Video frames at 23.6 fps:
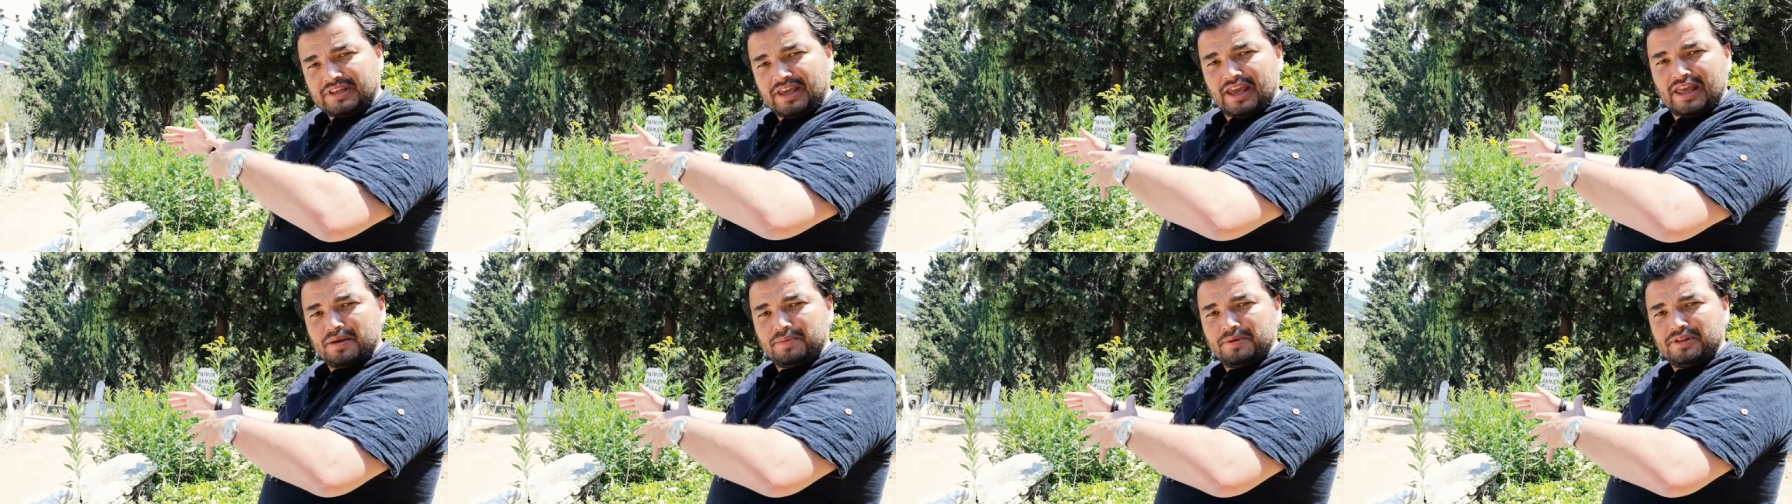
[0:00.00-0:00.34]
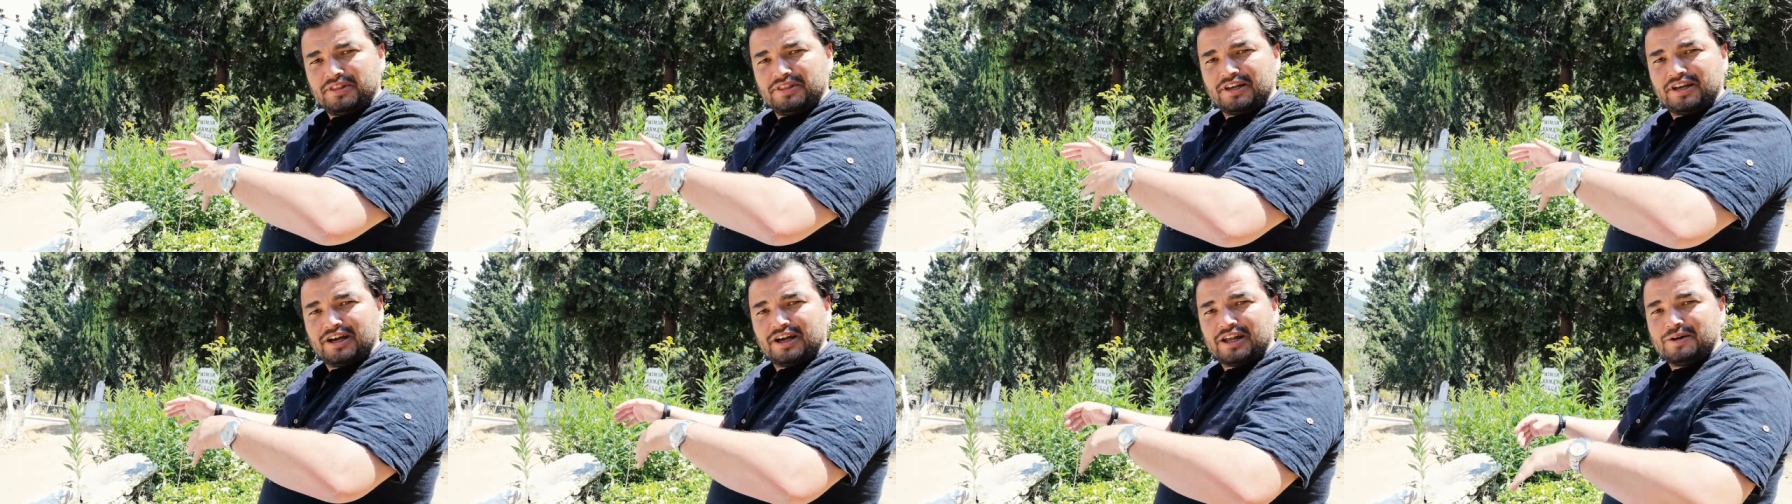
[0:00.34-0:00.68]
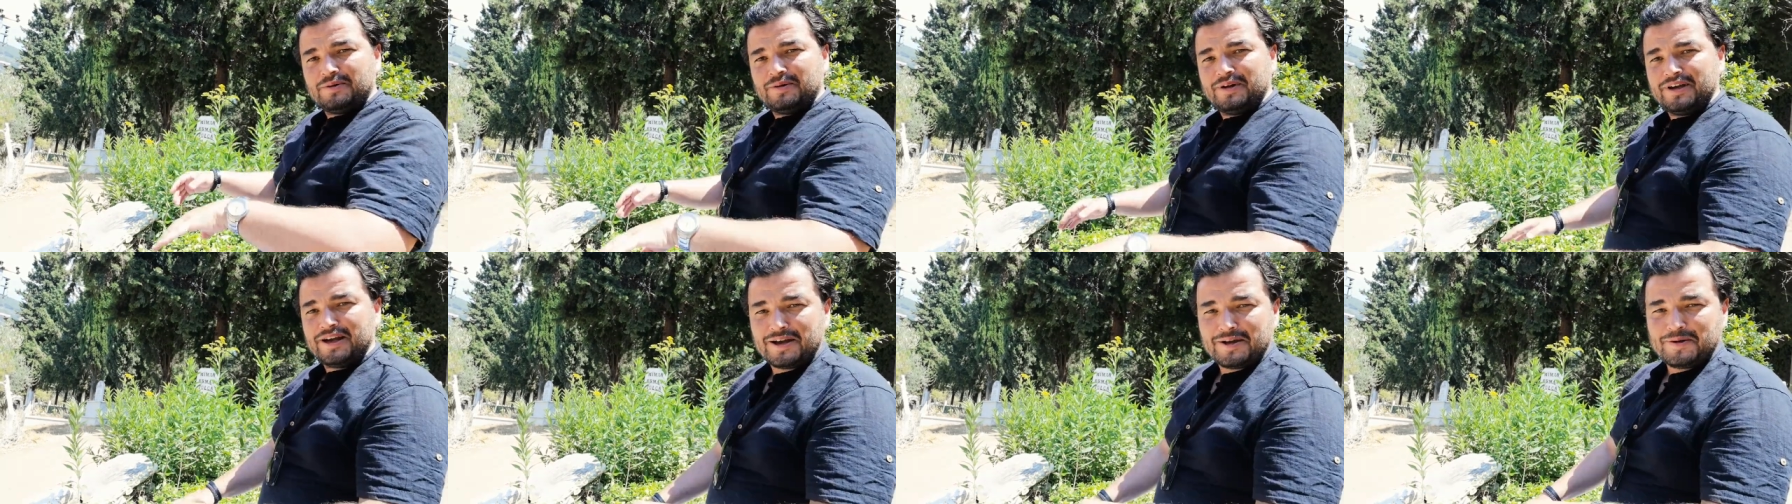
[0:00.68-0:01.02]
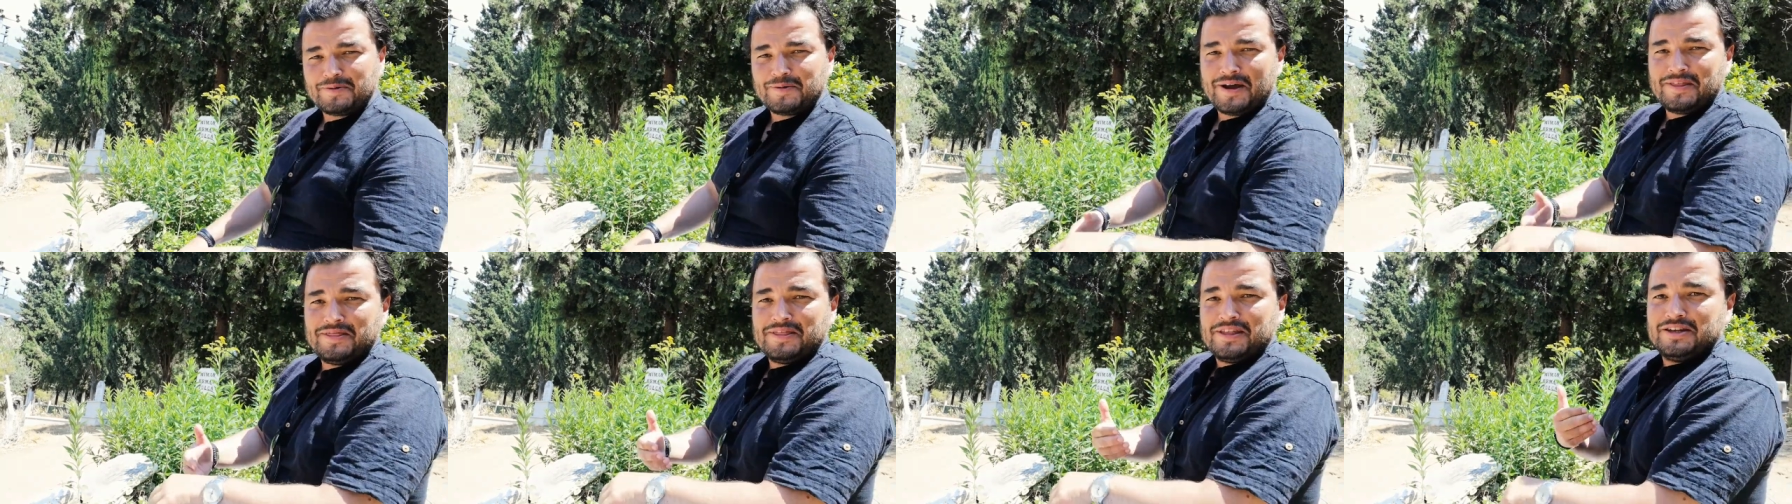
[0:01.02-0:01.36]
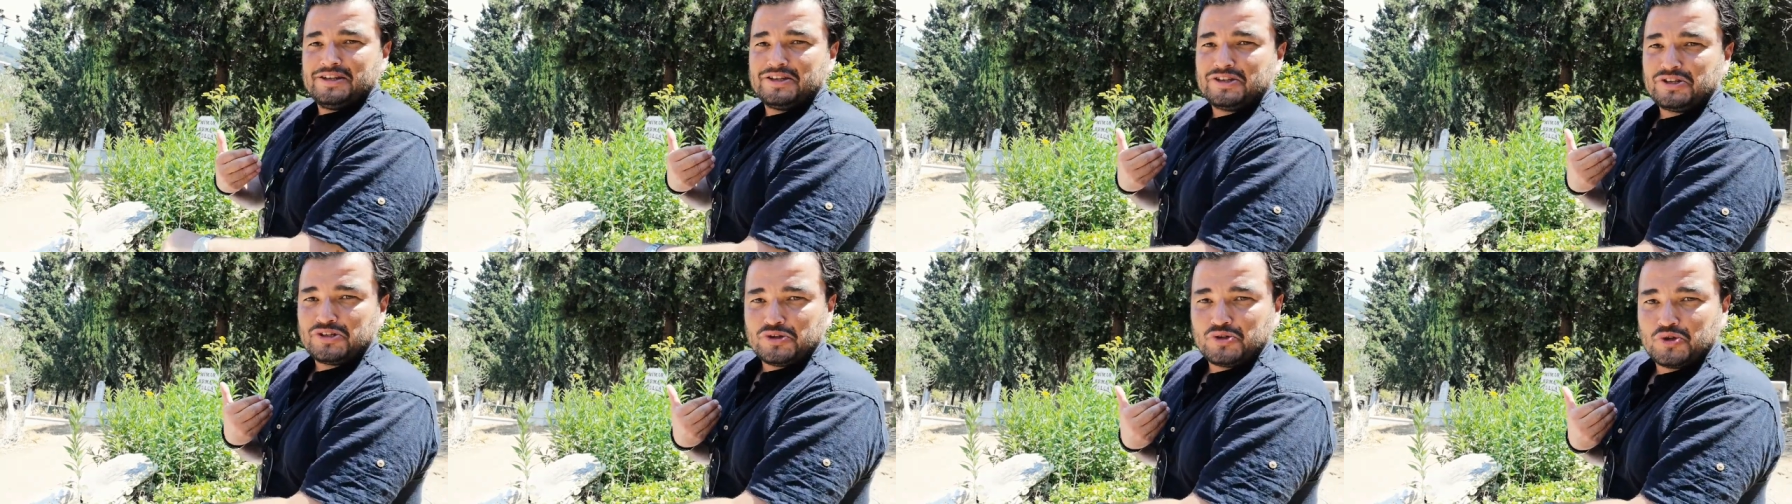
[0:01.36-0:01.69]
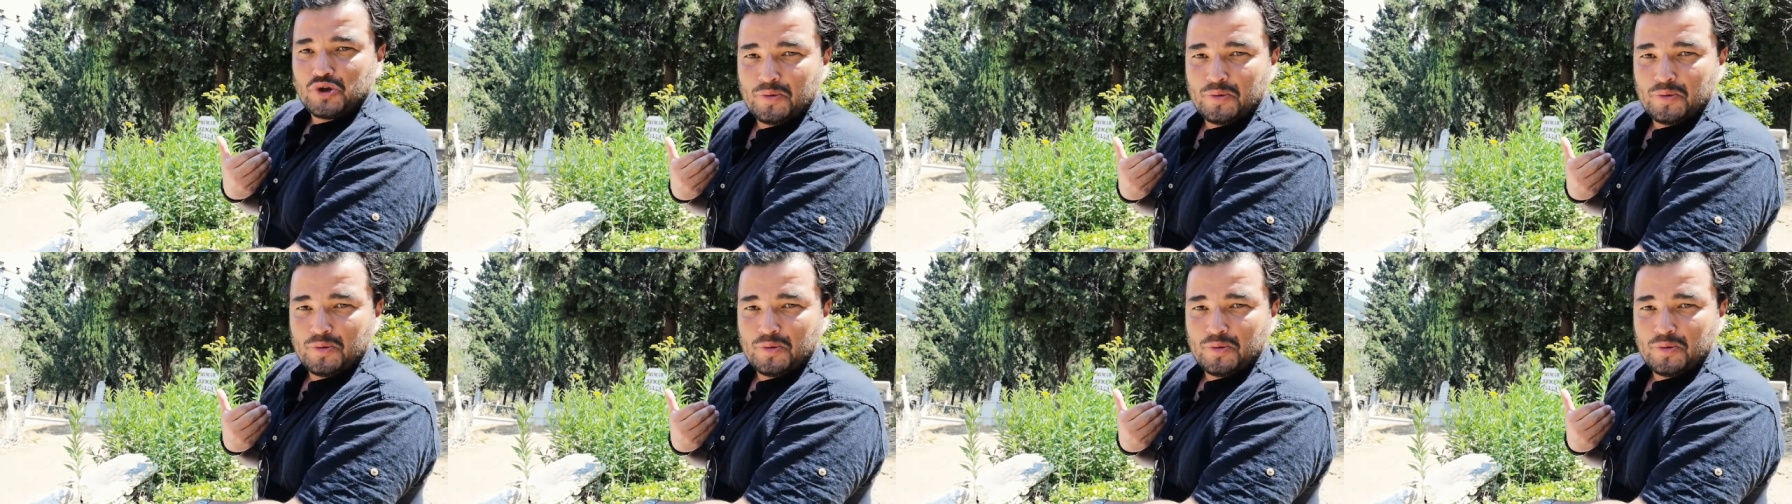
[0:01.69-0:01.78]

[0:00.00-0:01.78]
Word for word: Gene bindik arabaya. Bendeniz